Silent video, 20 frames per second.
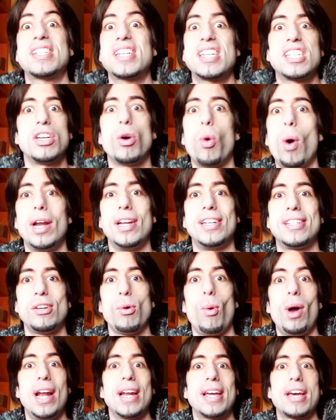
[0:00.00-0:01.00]
es que es igual, es
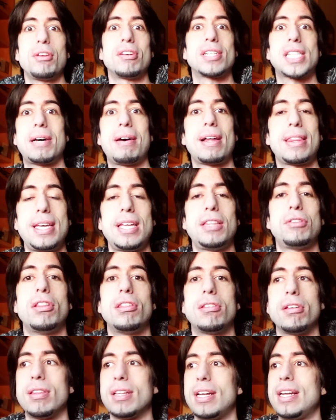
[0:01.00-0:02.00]
igual al que yo estaba haciendo.
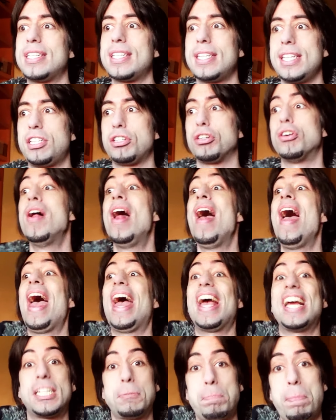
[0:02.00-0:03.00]
Entonces les he dicho,
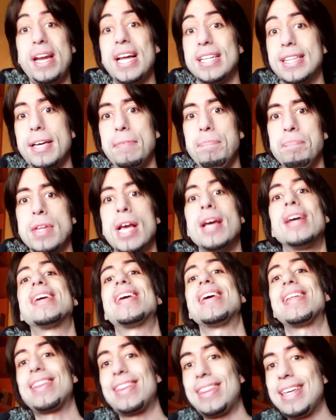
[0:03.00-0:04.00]
espérate
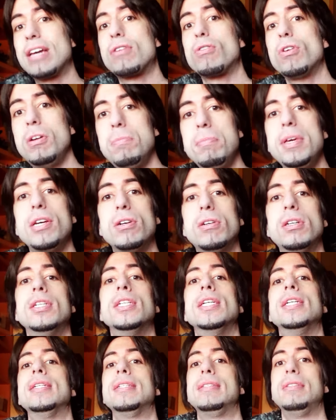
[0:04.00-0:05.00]
que cierro el mío,
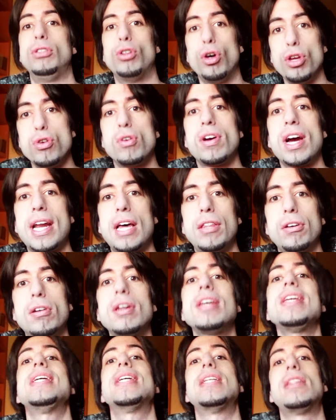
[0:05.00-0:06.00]
doy un
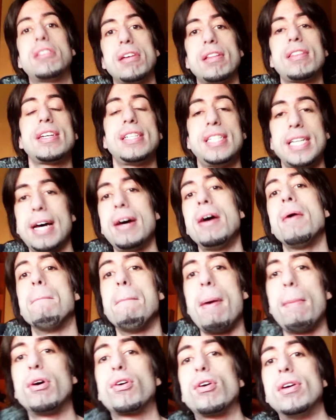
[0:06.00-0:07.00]
ganador y entonces ya
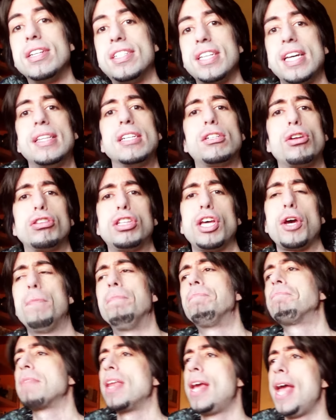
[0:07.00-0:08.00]
vamos con el siguiente sorteo.
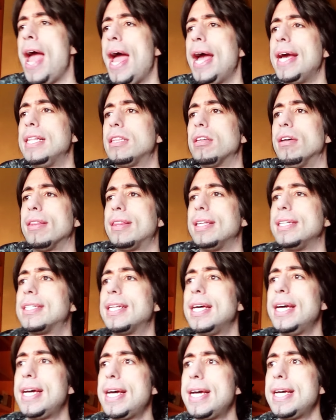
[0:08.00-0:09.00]

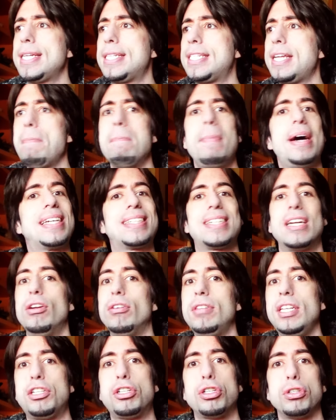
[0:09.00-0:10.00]
Entonces, eh, sin más,
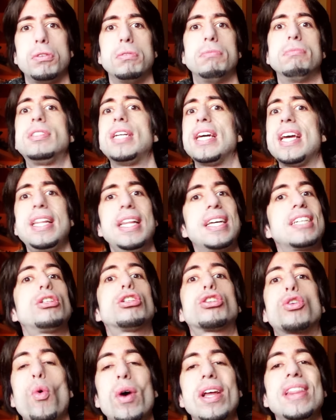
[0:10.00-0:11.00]
lo dicho, seguid las
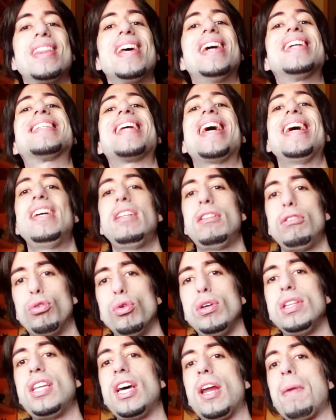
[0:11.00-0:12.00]
dos cuentas en
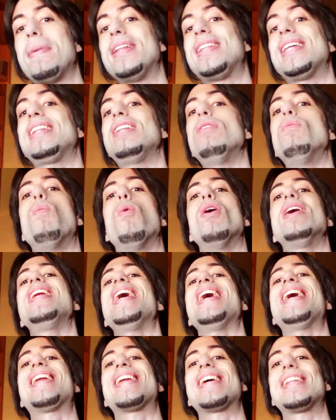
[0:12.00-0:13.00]
Twitter, metedle un buen
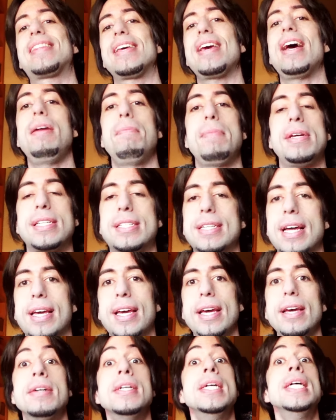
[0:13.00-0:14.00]
RT al
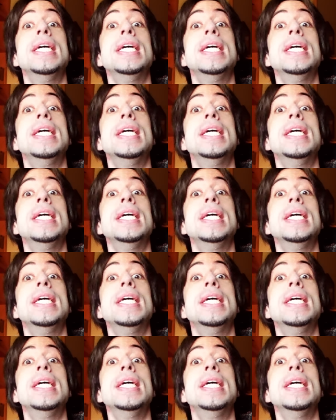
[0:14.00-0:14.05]
mensaje